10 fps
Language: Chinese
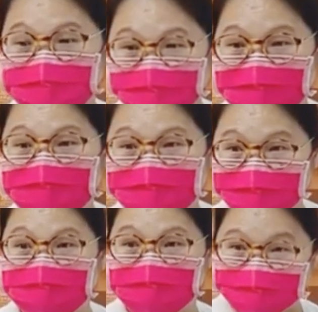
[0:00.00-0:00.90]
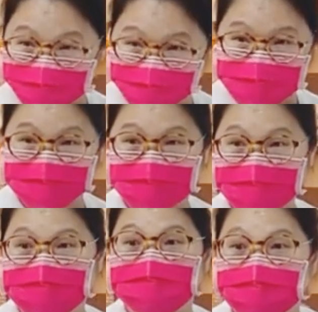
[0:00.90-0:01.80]
学这个灵的世界
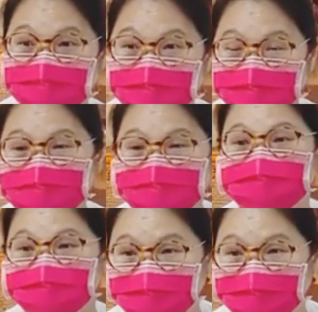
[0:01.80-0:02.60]
哈，灵跟人的